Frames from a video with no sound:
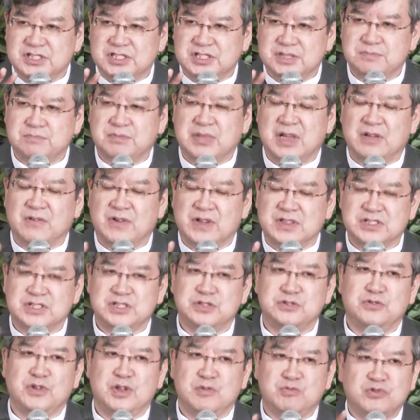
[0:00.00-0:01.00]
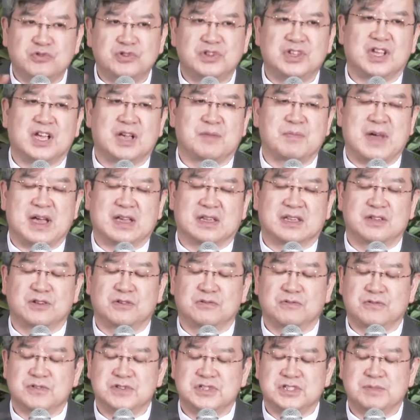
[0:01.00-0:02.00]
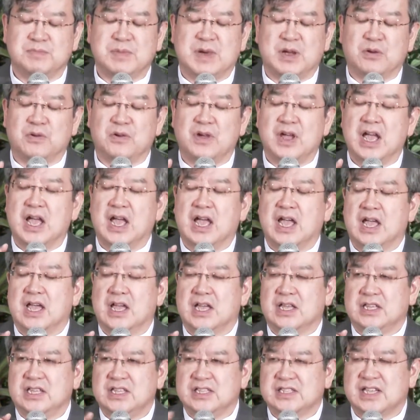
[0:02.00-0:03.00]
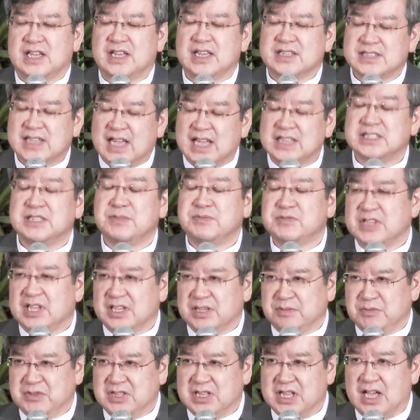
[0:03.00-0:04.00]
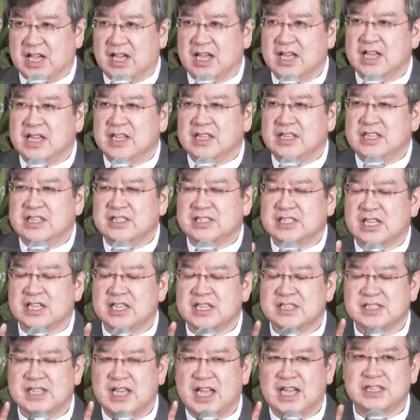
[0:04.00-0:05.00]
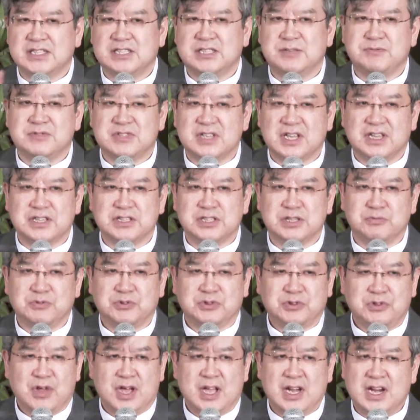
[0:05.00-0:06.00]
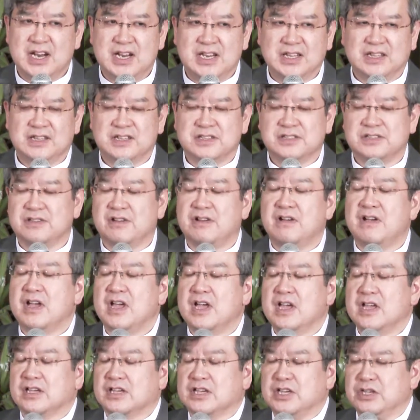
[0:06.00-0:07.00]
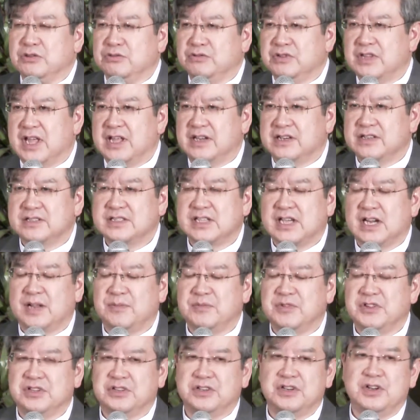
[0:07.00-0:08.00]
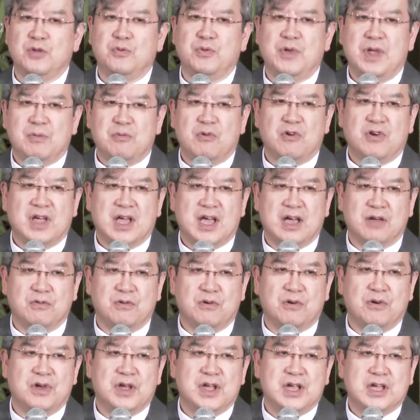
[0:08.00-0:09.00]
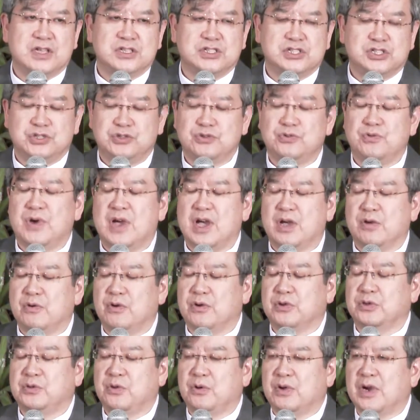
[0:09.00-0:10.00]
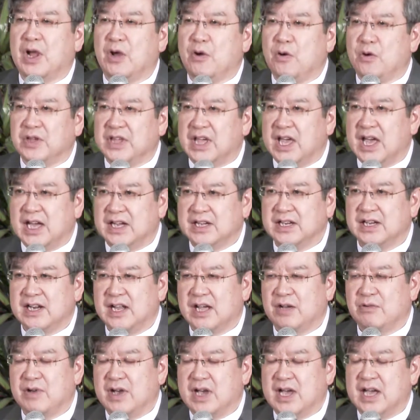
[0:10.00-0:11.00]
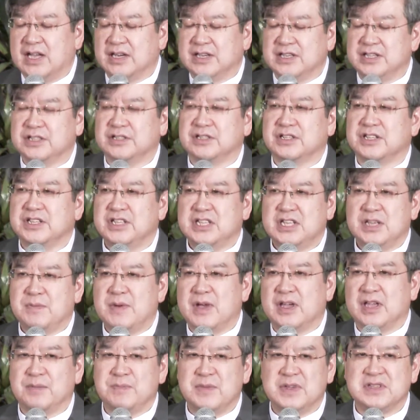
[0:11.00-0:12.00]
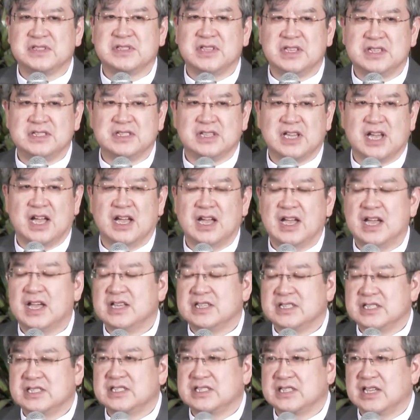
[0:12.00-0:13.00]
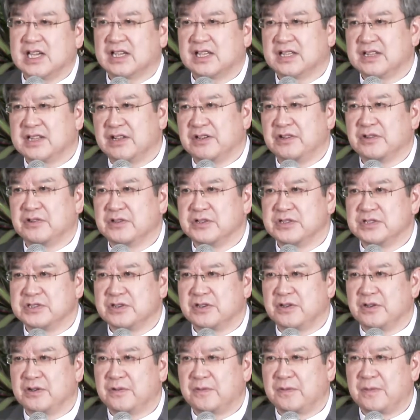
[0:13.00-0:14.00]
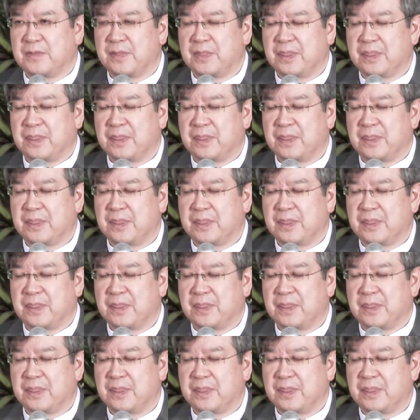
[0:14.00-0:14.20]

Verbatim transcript: 심판과 진노의 분위기가 바뀌는 것이 바로 이사야 40장입니다. 이사야 40장에서부터 하나님께서 그 유대를 사람들을 회복하고 치유하고 돌아오게 하리라고 하는 그 희망의 메시지가 시작이 되는 거죠.